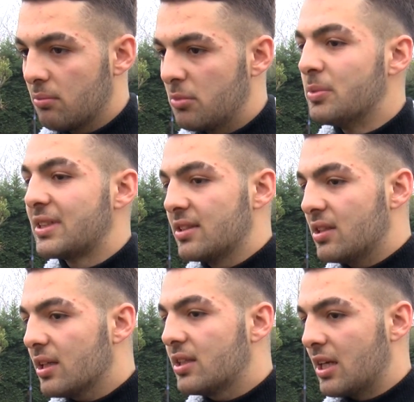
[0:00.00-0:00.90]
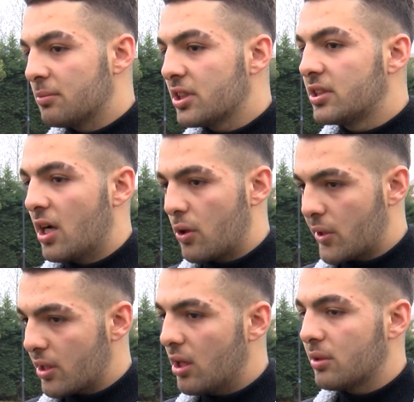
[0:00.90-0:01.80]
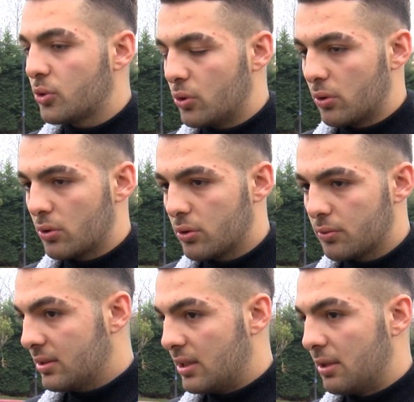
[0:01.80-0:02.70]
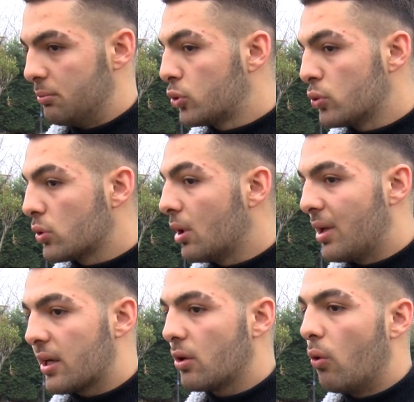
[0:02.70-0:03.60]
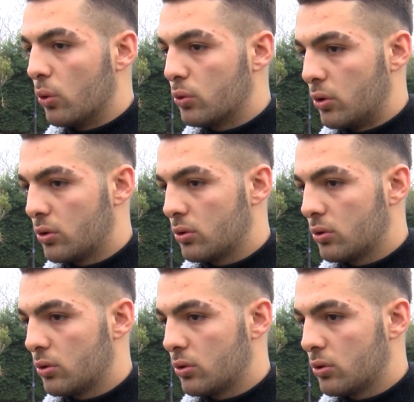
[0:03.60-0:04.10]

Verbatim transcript: bir mislini daha kendimize kar olarak almış olduk. Yani bütün uygulamalarda oldu.